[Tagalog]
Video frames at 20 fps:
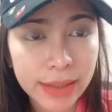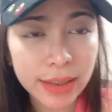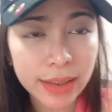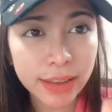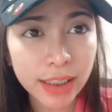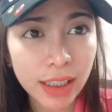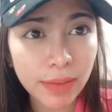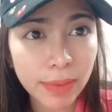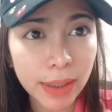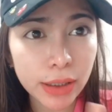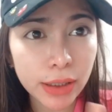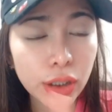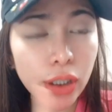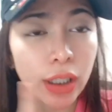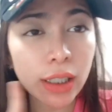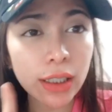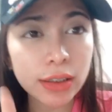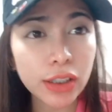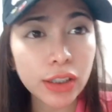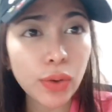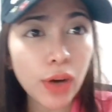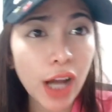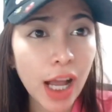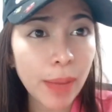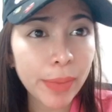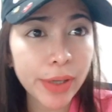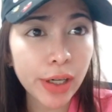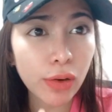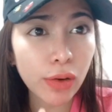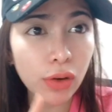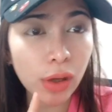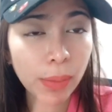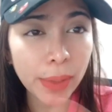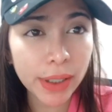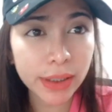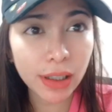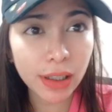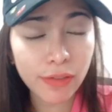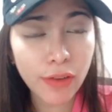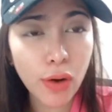Kasi kapag kasi yung camera ko
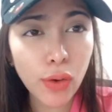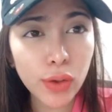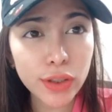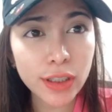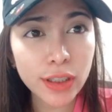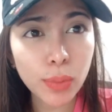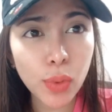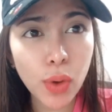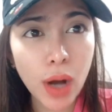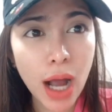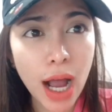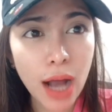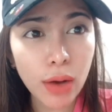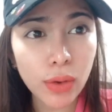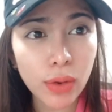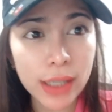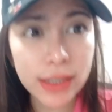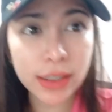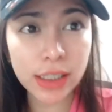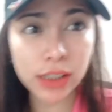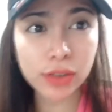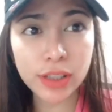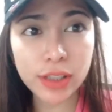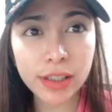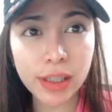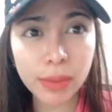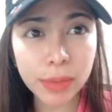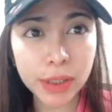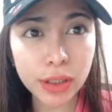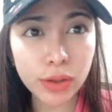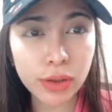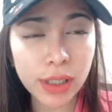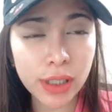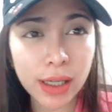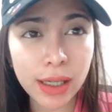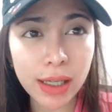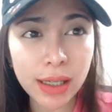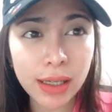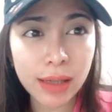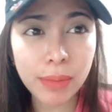kapag nag-focus sa mukha ko at dito sa damit ko
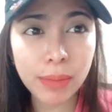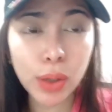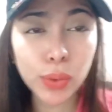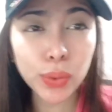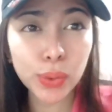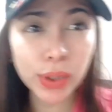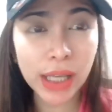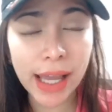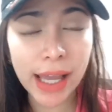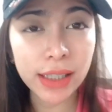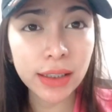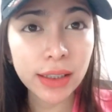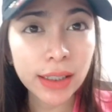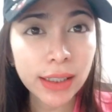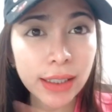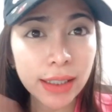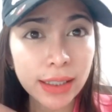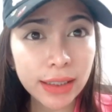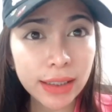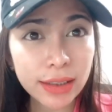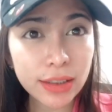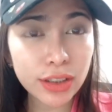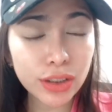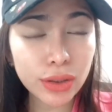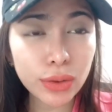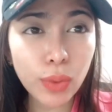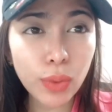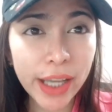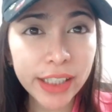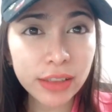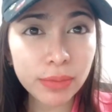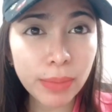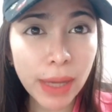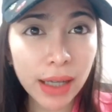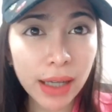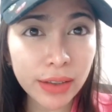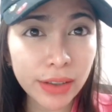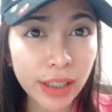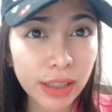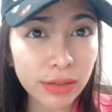na makulay, is yung white
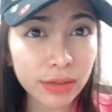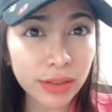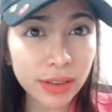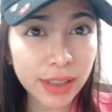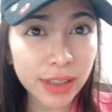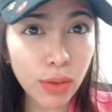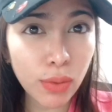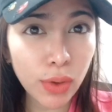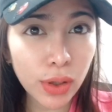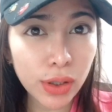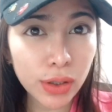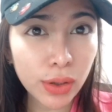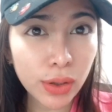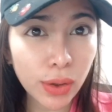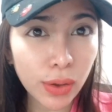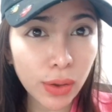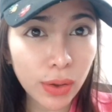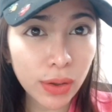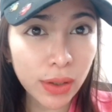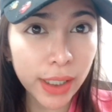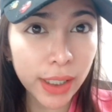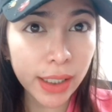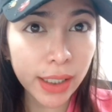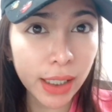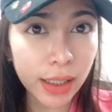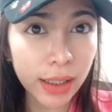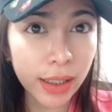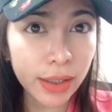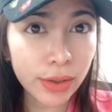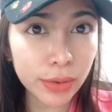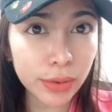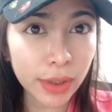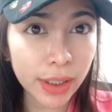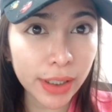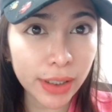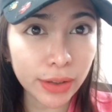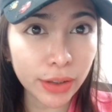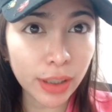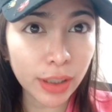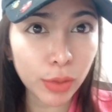background na wall ko, ayan, ayun,
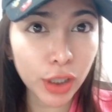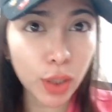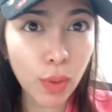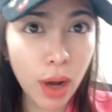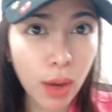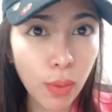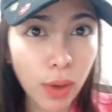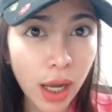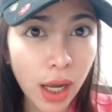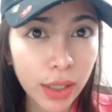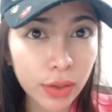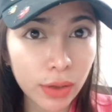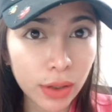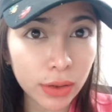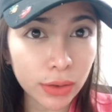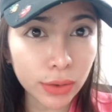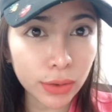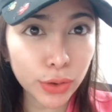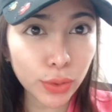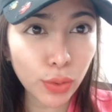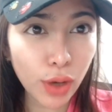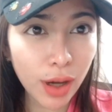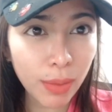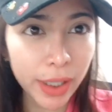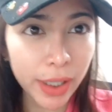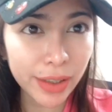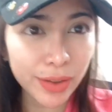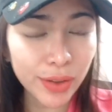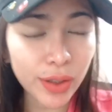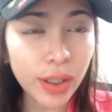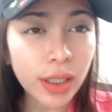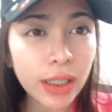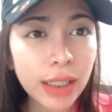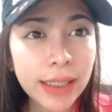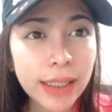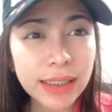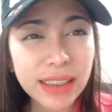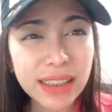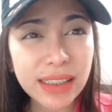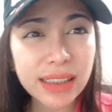ayun, tinan nawawala yung ano, yung kamay ko.
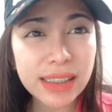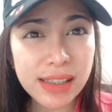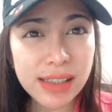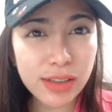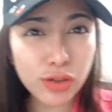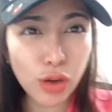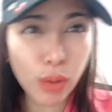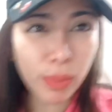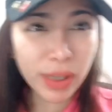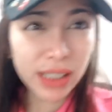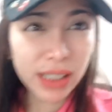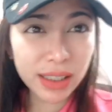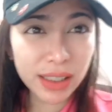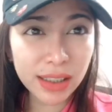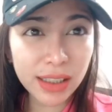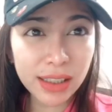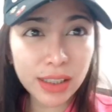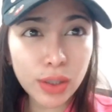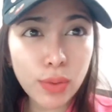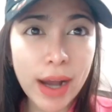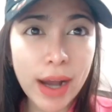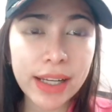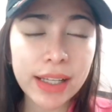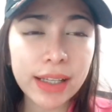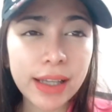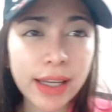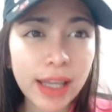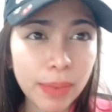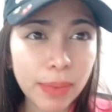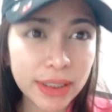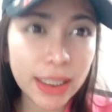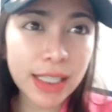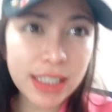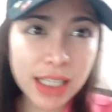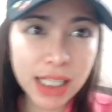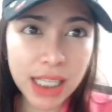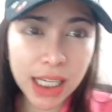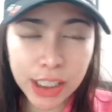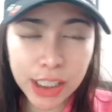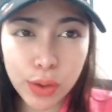Is sobrang nagliliwanag kaya
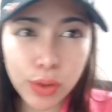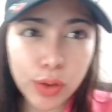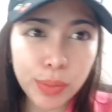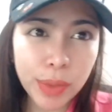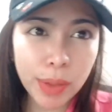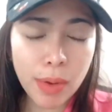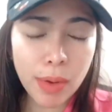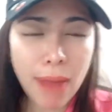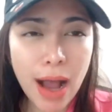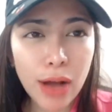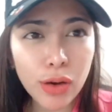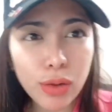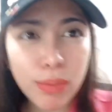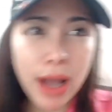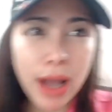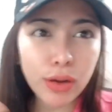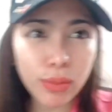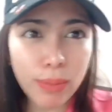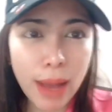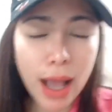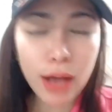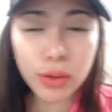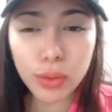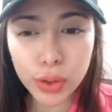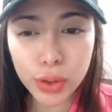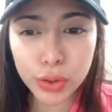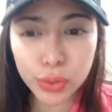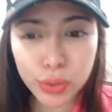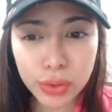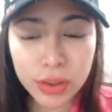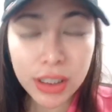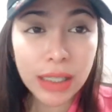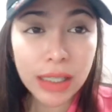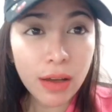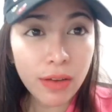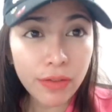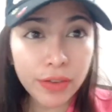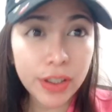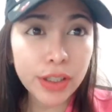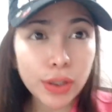pasensya na kayo kung mababago-bago-bago yung
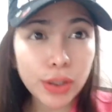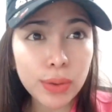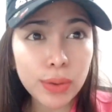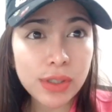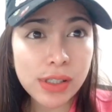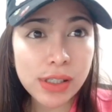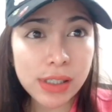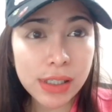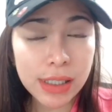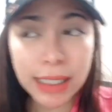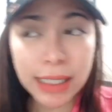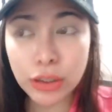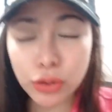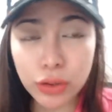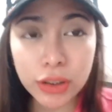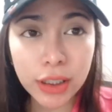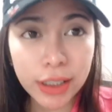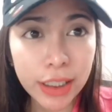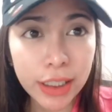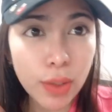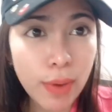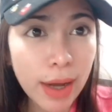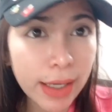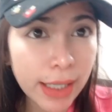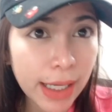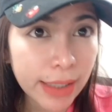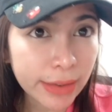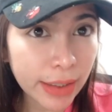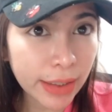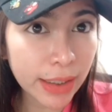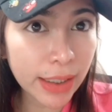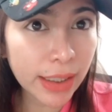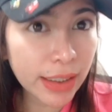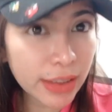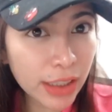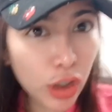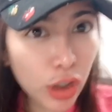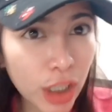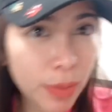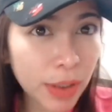videos na to na ginawa natin. Eh
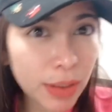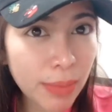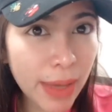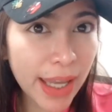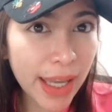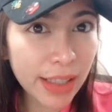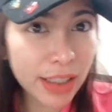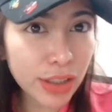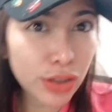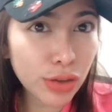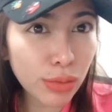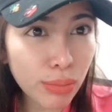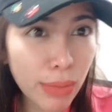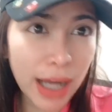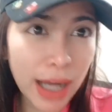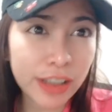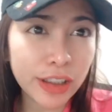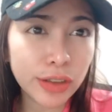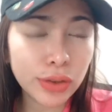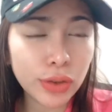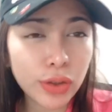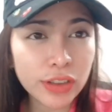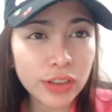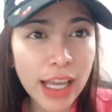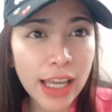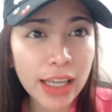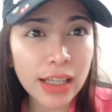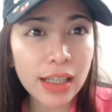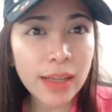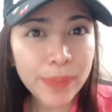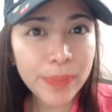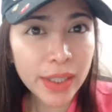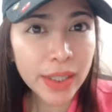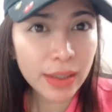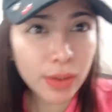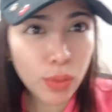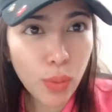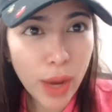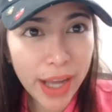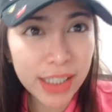hindi ko naman ma-edit yung background ko dahil
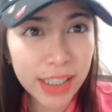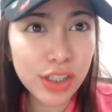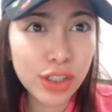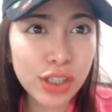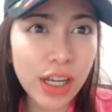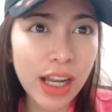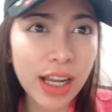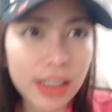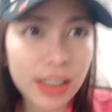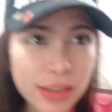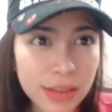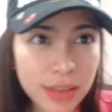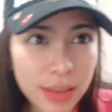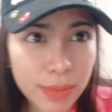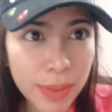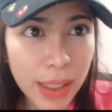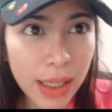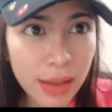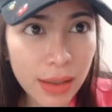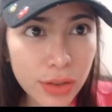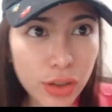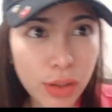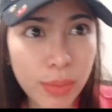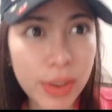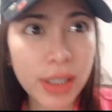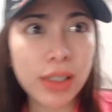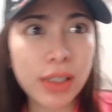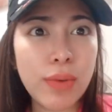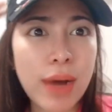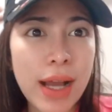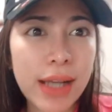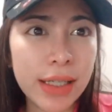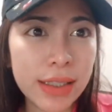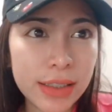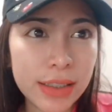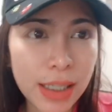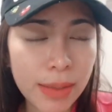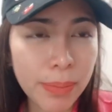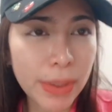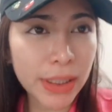white siya, 'di ba? Sobrang
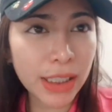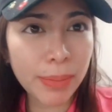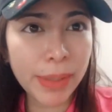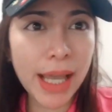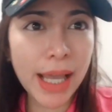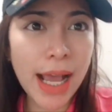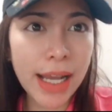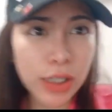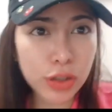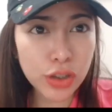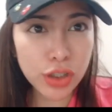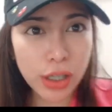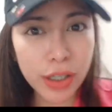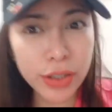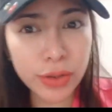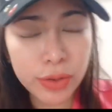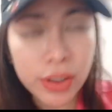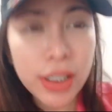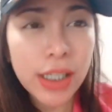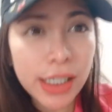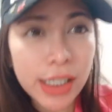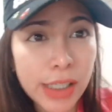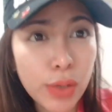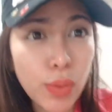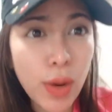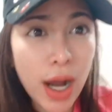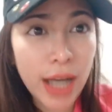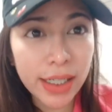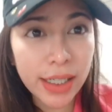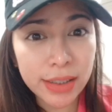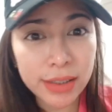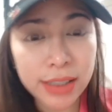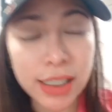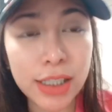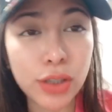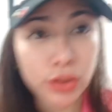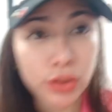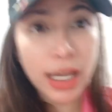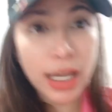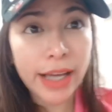liwanag niya, pati may araw tsaka yung liwanag
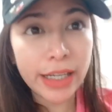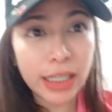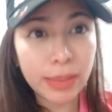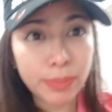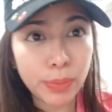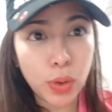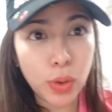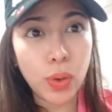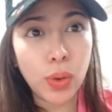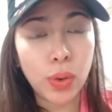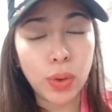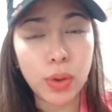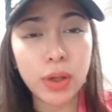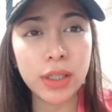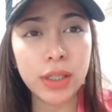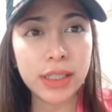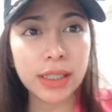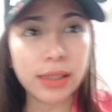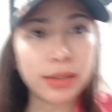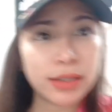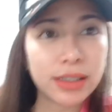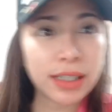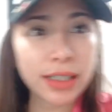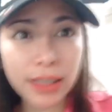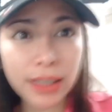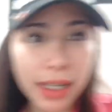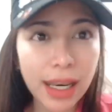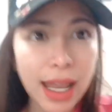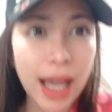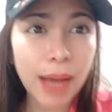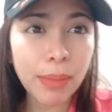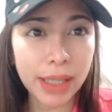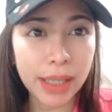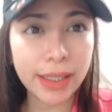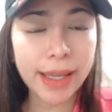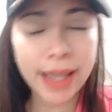dito sa harap ko is naglalaban.